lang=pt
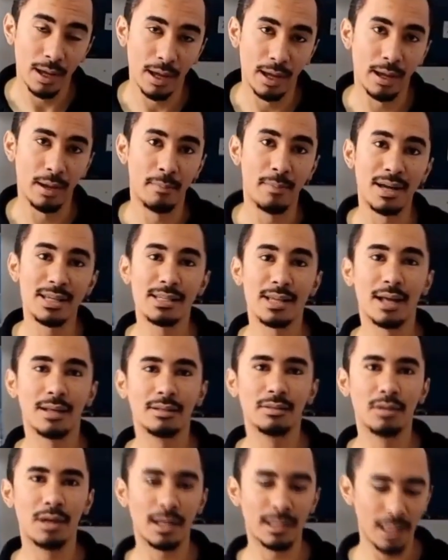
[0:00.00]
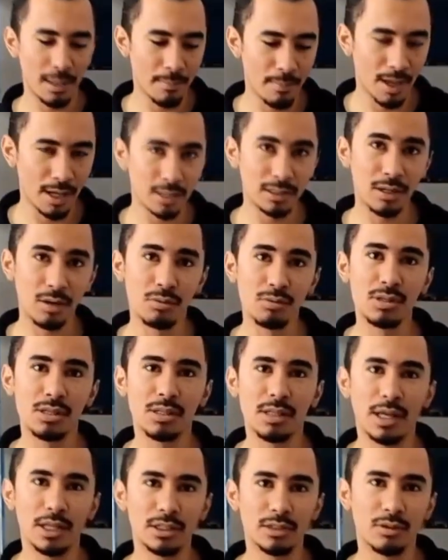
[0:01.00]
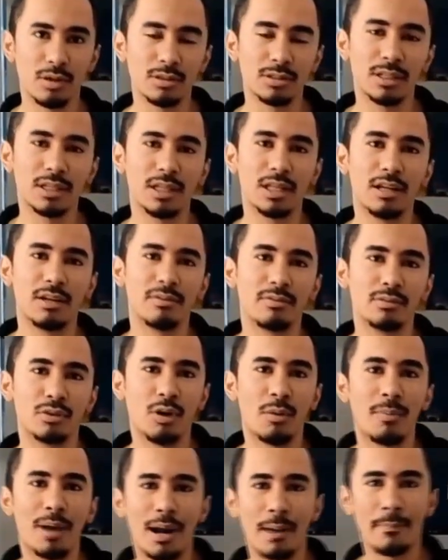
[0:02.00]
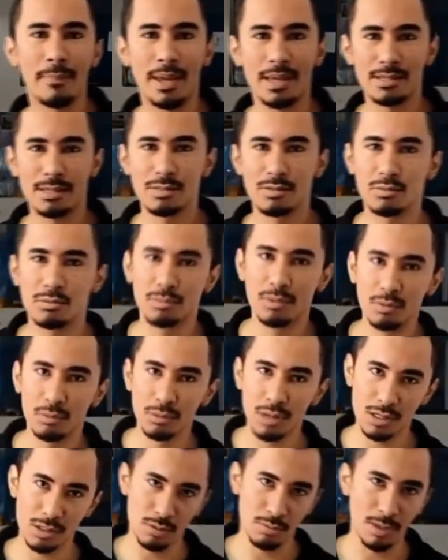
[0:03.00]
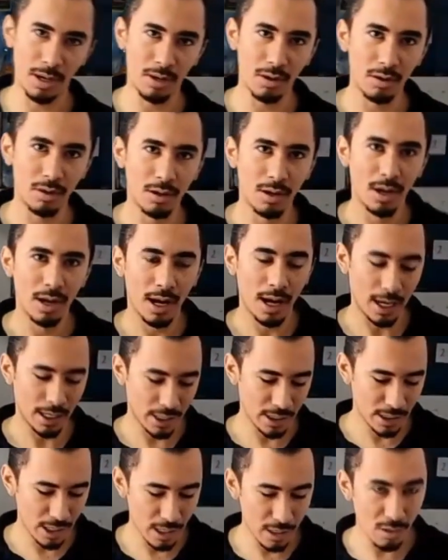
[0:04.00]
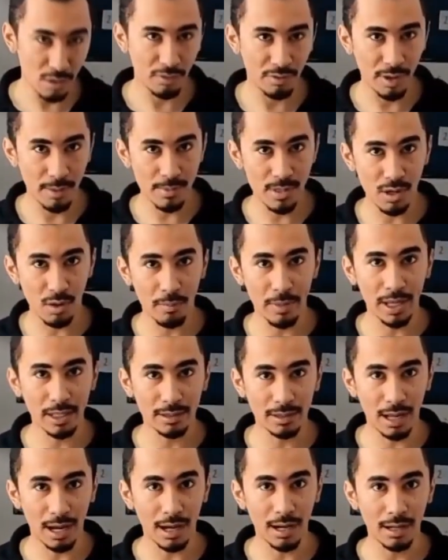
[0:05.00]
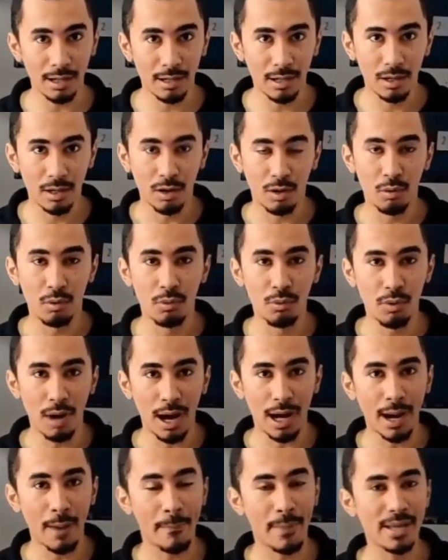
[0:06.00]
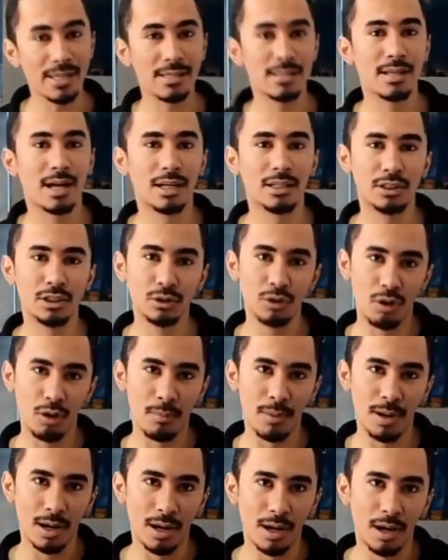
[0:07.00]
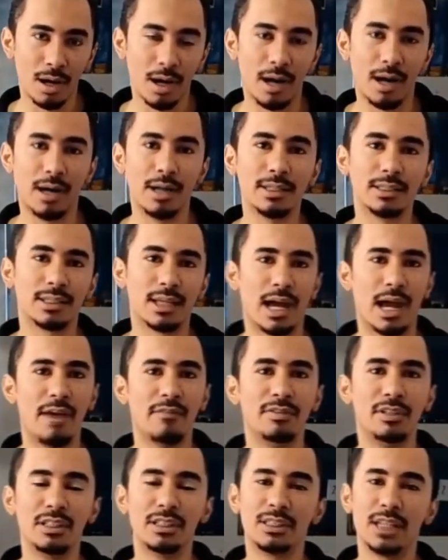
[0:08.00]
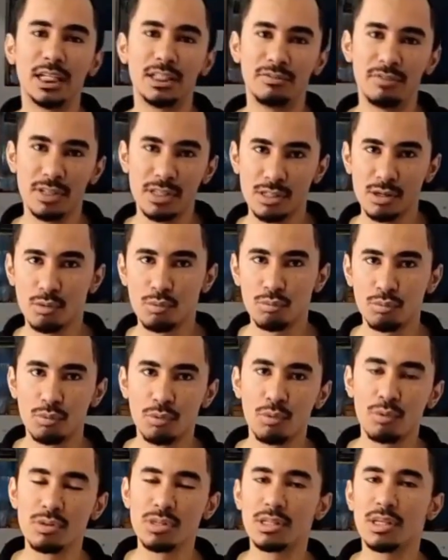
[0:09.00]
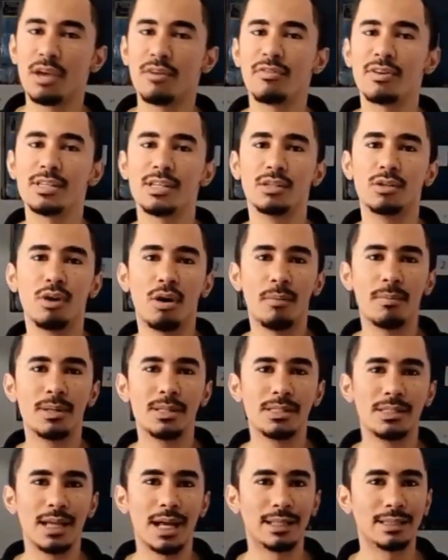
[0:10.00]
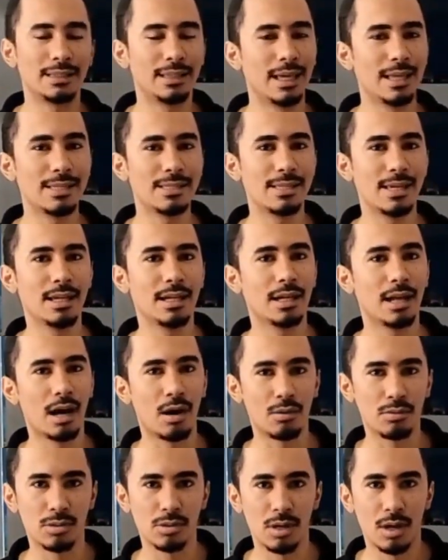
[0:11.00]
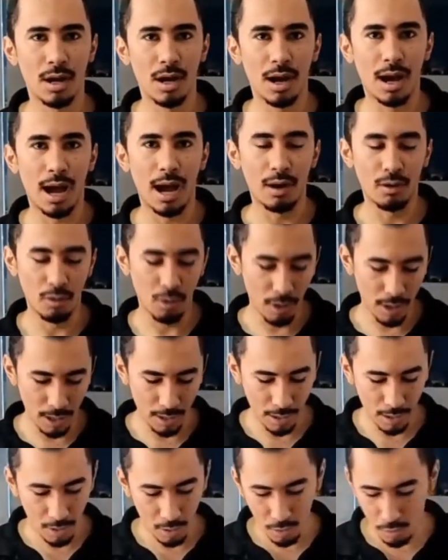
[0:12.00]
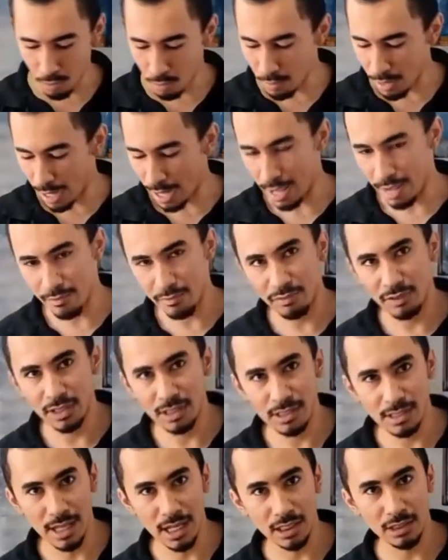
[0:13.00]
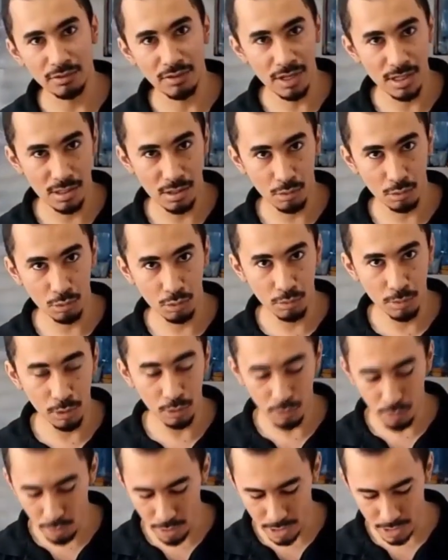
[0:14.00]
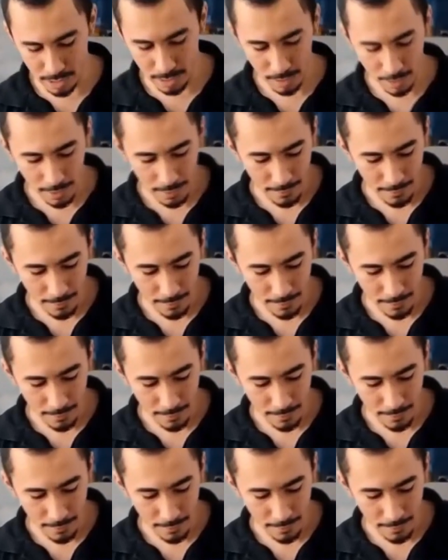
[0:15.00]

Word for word: É, baseado na demanda de alguns clientes nossos que queriam dobrar peças com uma angulação maior, a gente resolvemos aumentar o, a capacidade de dobra. Antes, a F-37 versão 1 conseguia fazer dobras de até 100 graus. Agora, com a F-37 versão número 2,